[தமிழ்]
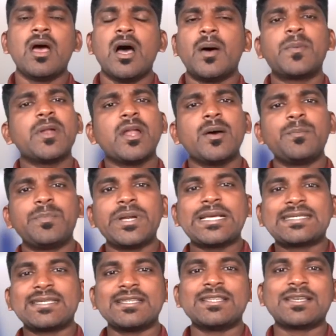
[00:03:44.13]
அப்படின்னா
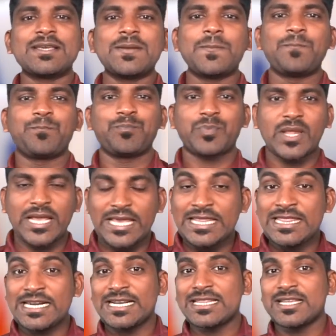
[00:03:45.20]
பிரிக்ஸ் எதுக்கு
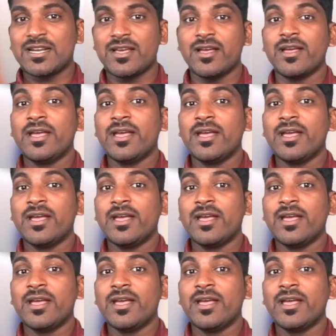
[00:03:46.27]
இந்த இடத்துல